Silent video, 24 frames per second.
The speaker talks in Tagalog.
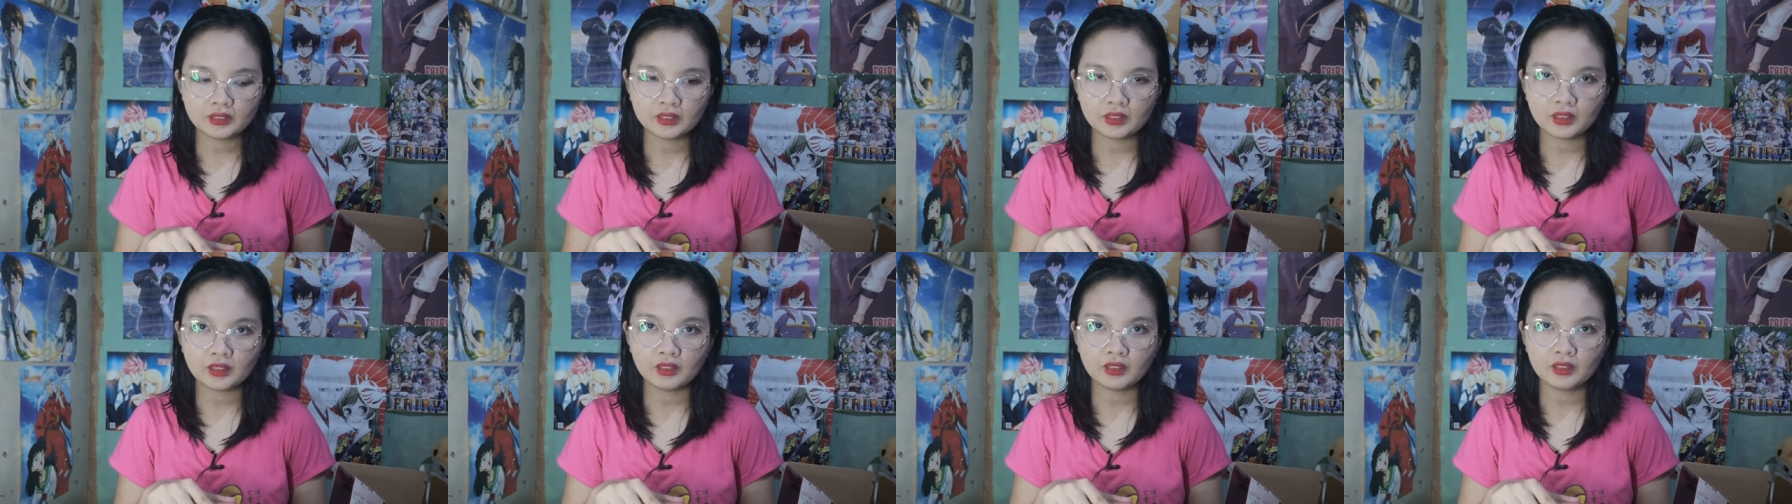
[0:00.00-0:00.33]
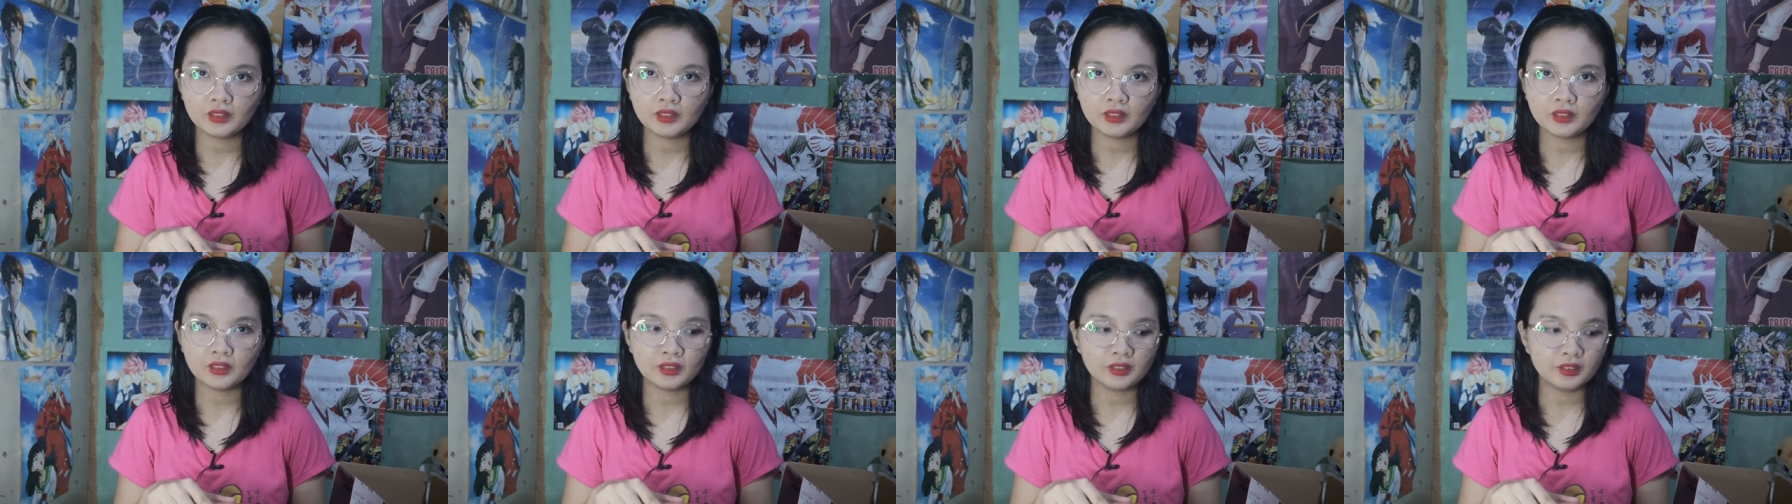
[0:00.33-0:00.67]
So,
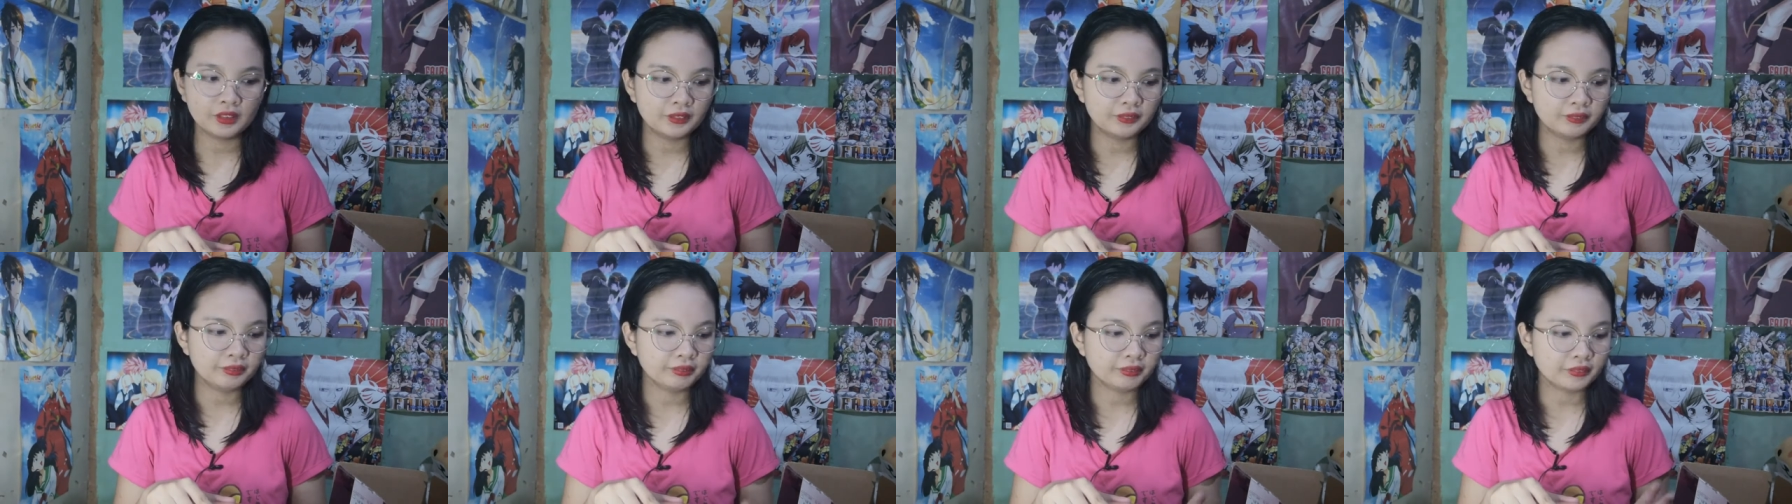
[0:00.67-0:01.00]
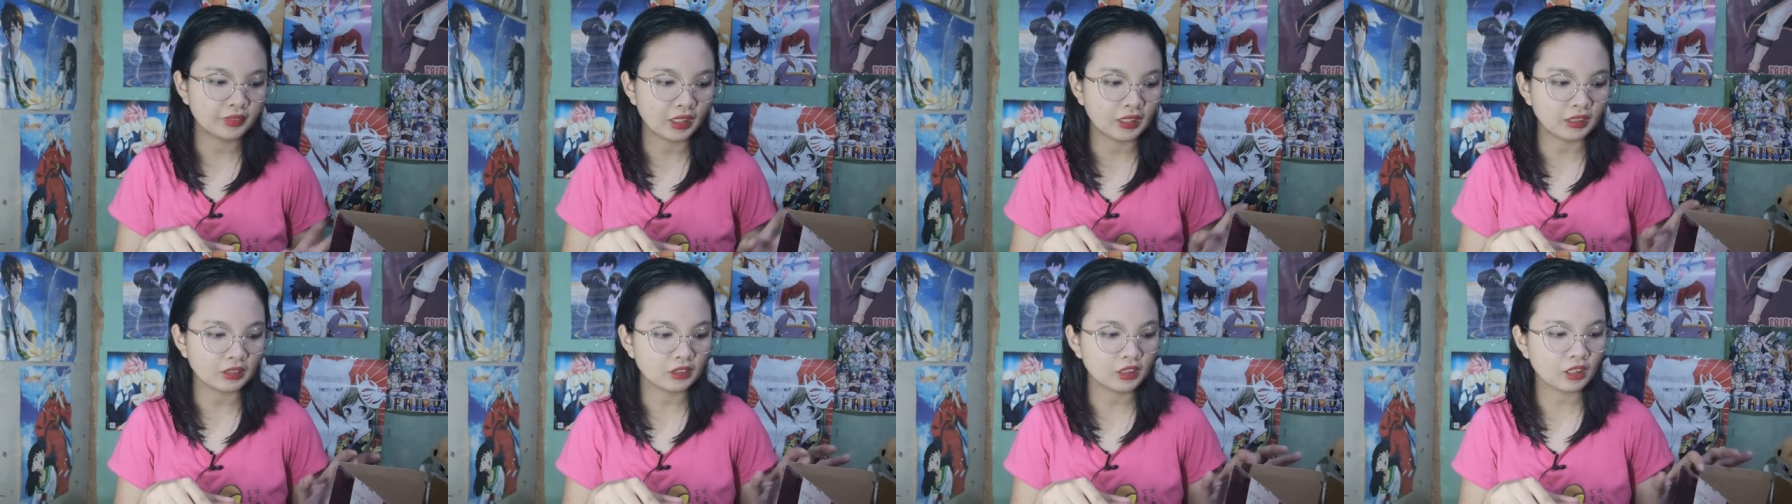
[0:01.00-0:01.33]

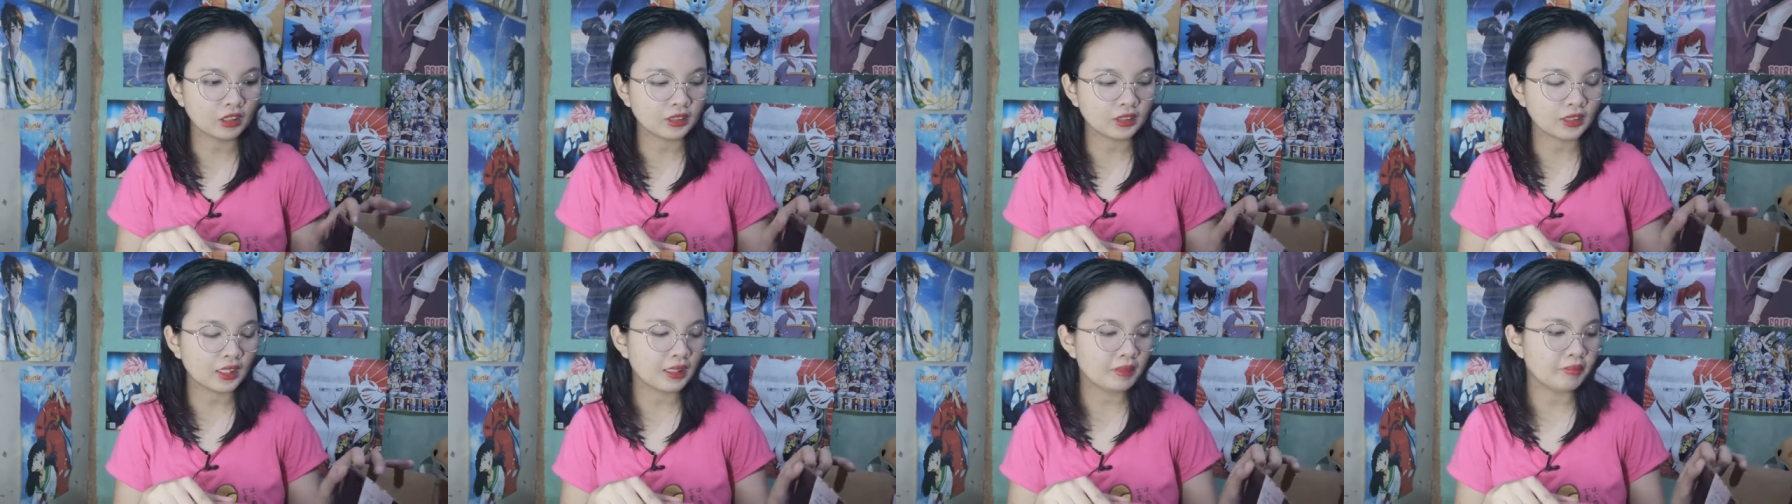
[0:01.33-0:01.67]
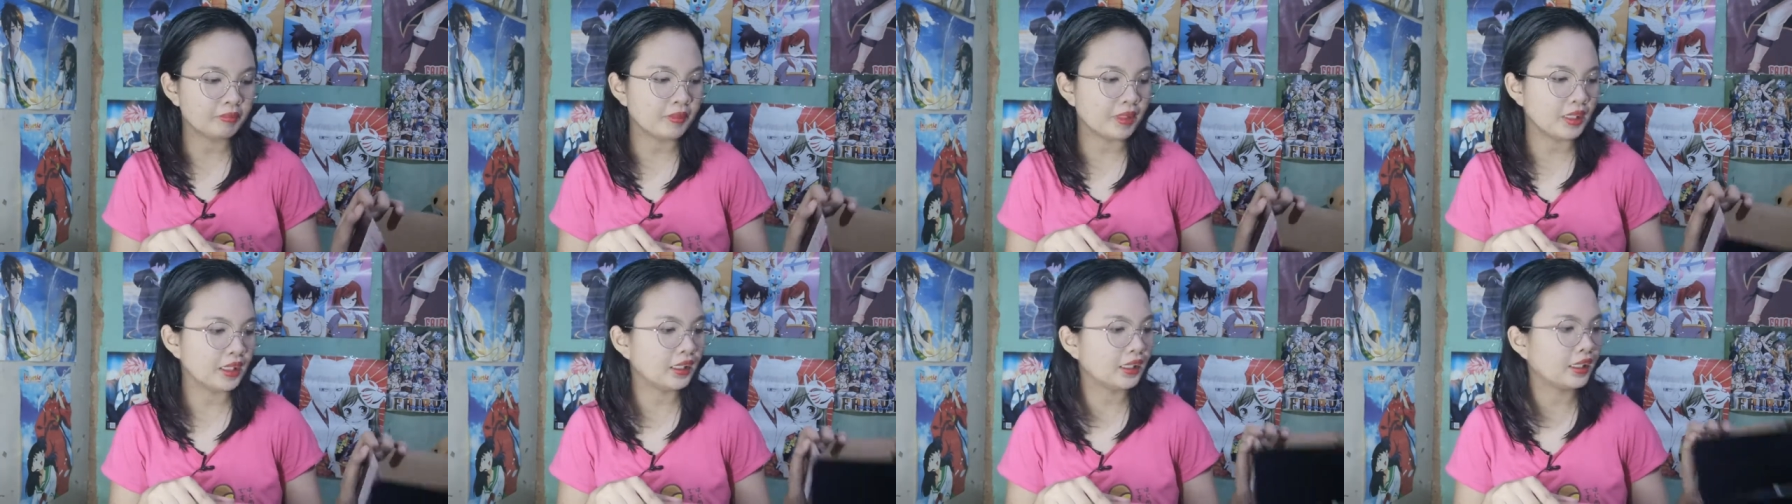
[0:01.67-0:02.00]
ang
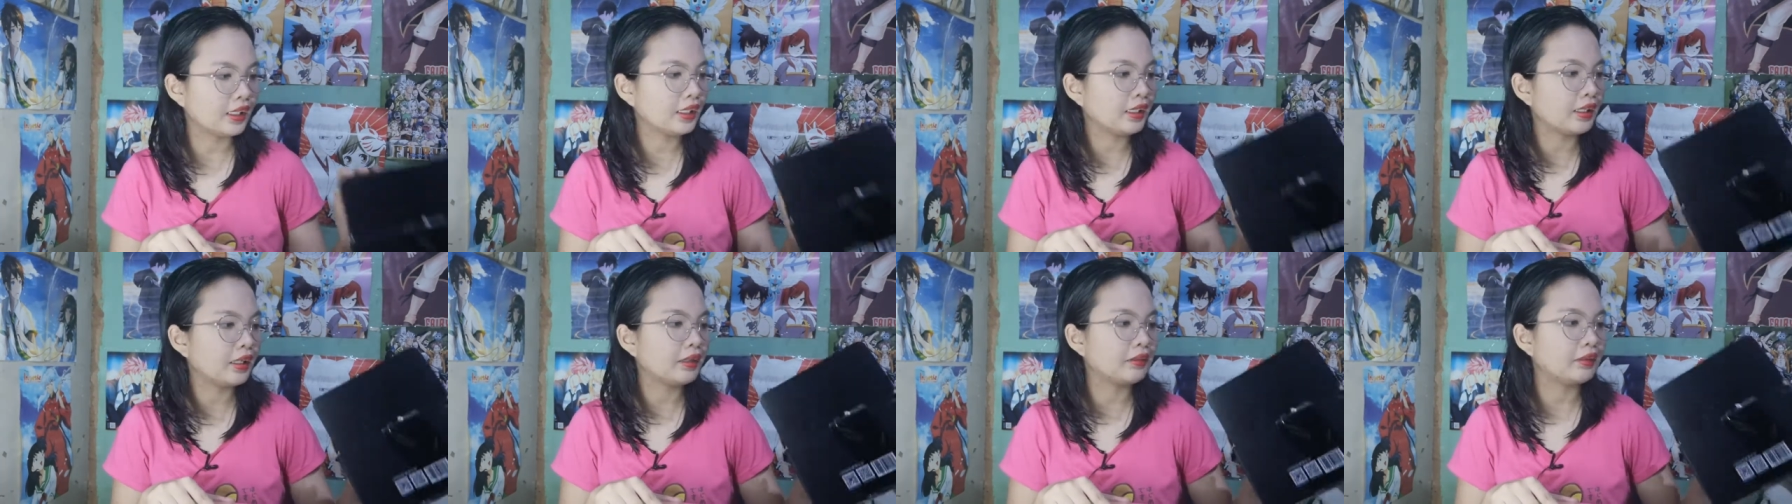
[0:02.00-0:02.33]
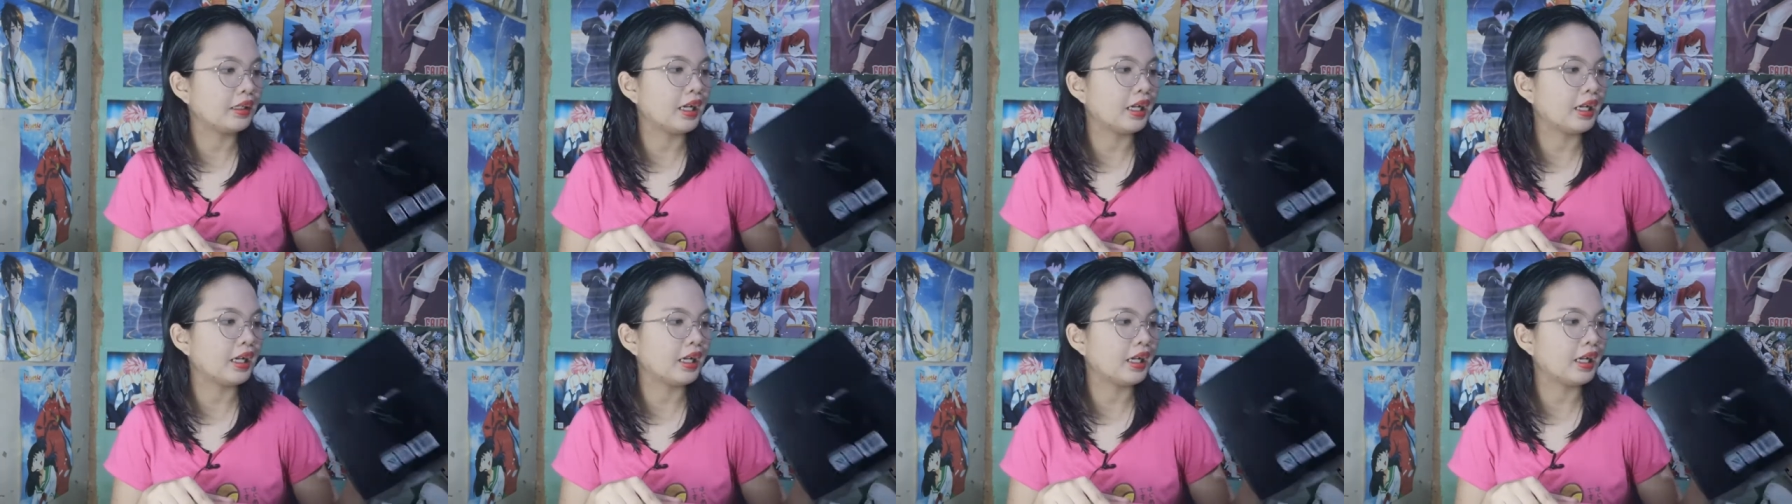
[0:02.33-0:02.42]
total bill na